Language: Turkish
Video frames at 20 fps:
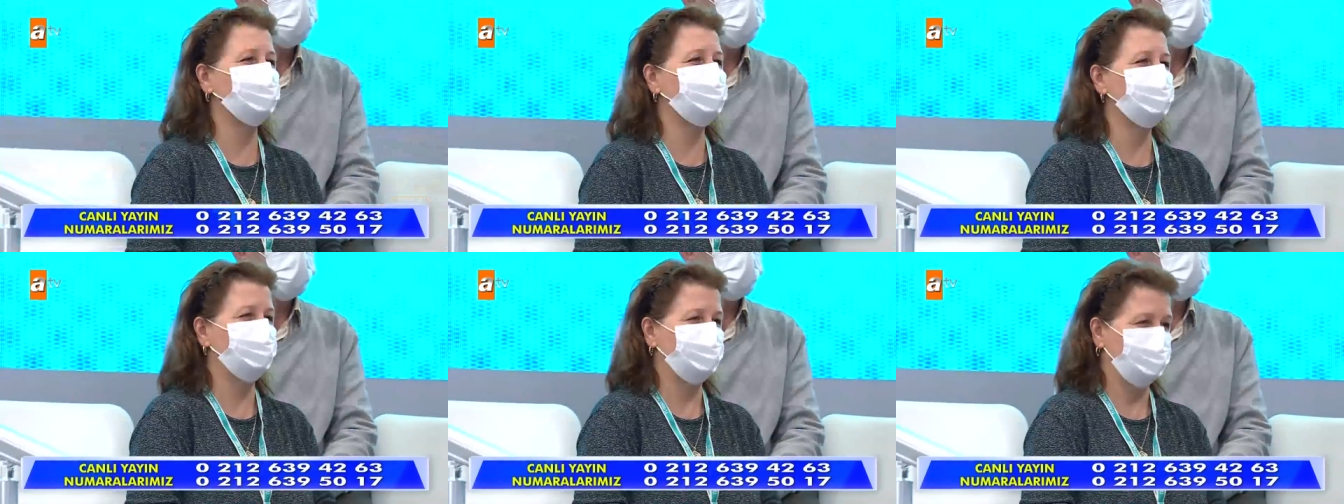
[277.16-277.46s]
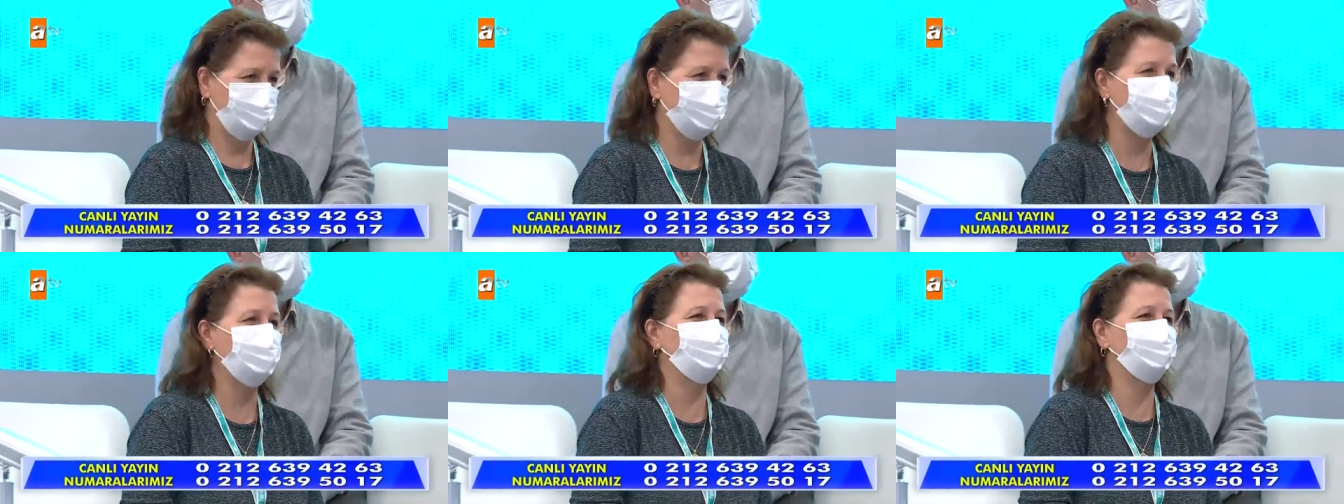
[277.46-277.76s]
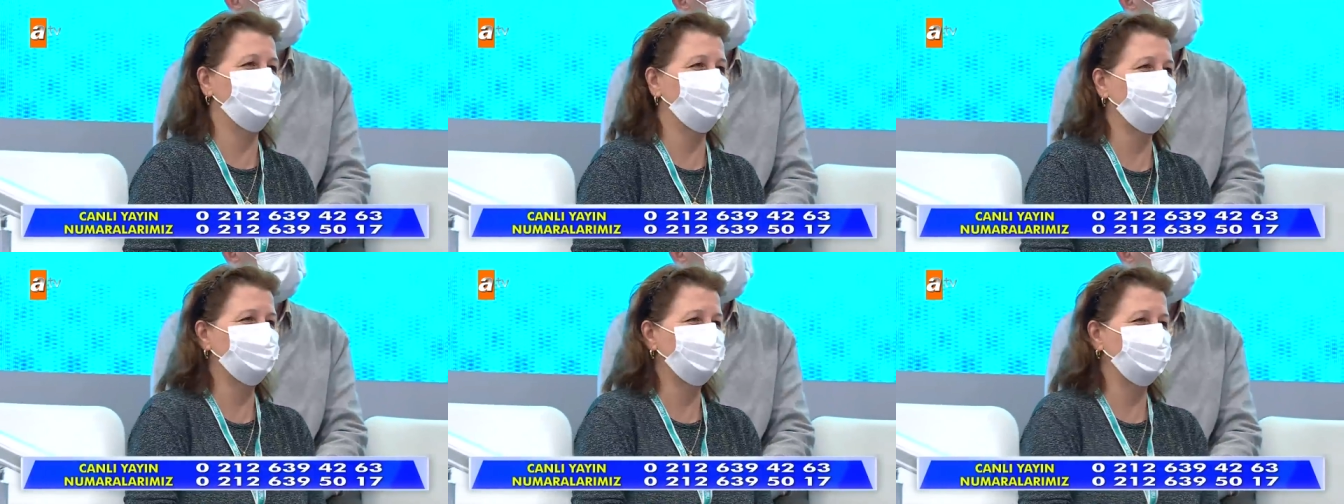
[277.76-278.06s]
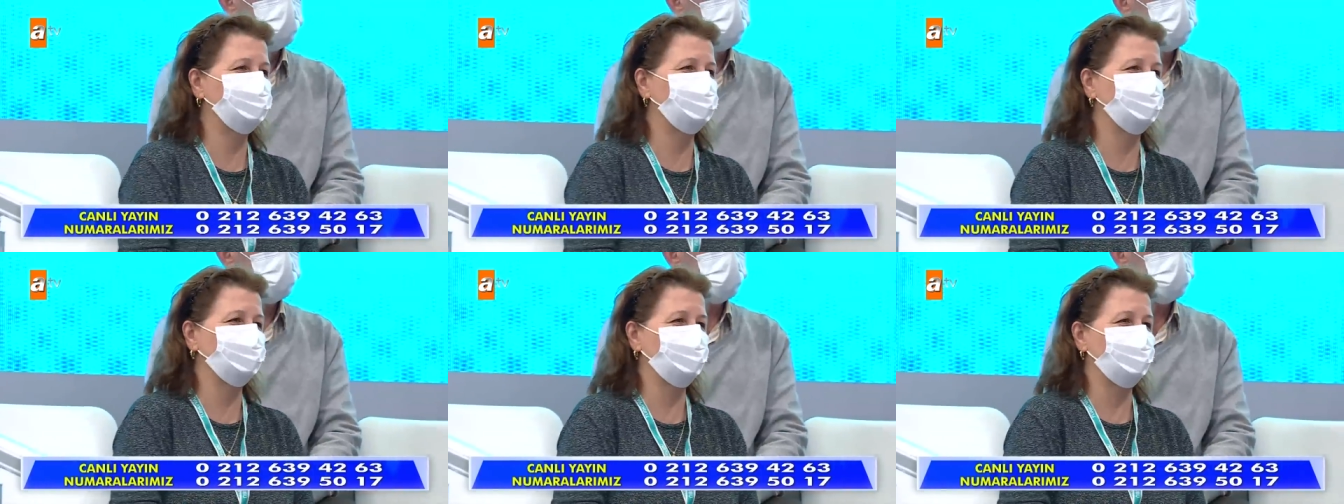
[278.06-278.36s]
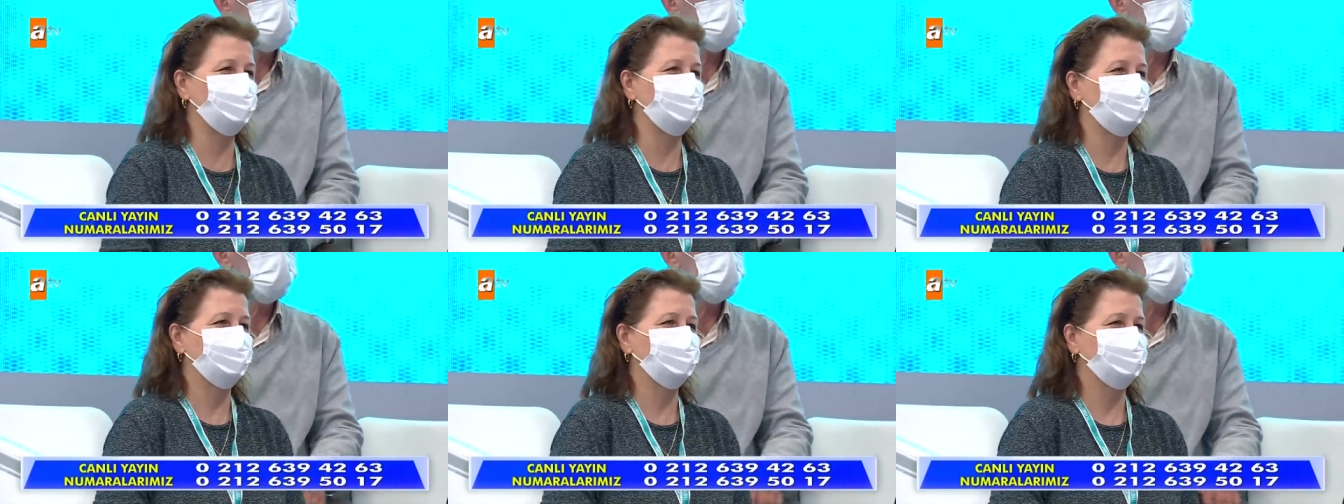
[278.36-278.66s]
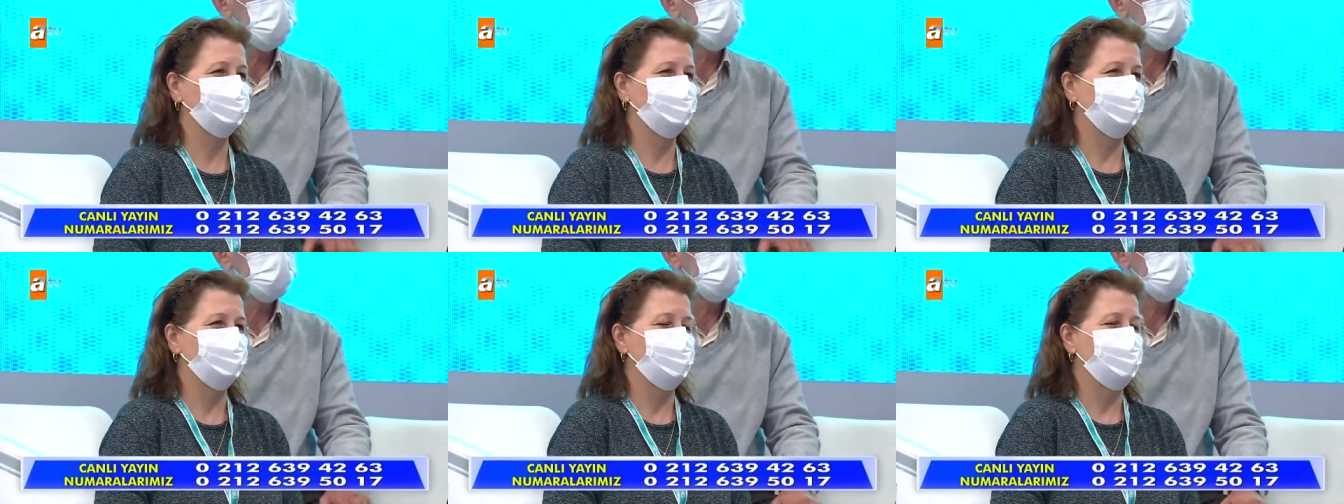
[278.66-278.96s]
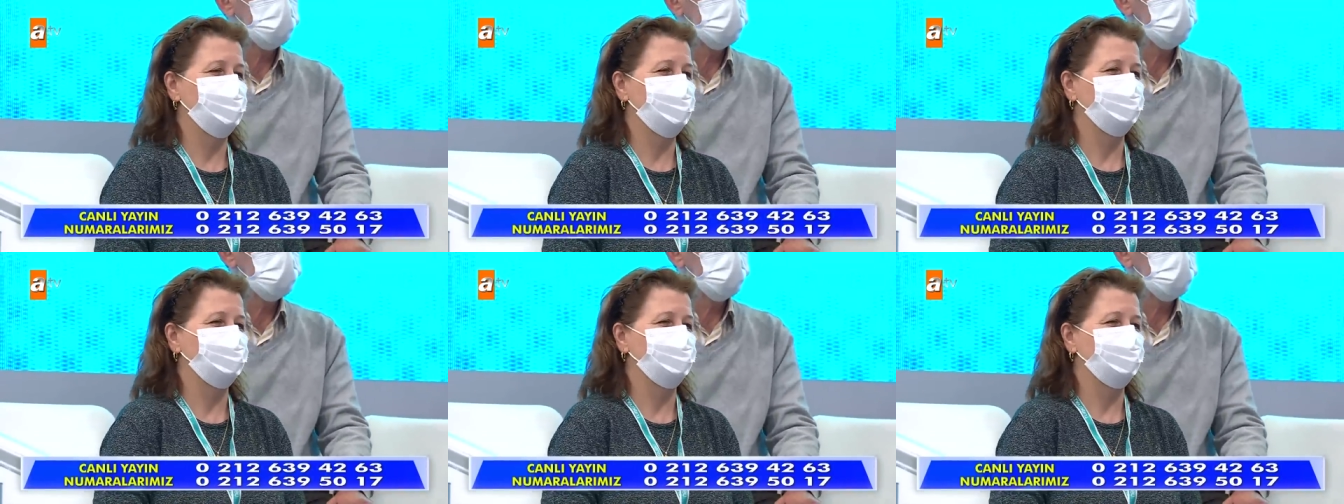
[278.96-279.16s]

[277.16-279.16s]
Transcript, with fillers: al yapıyor musunuz? Mikrofonu götür.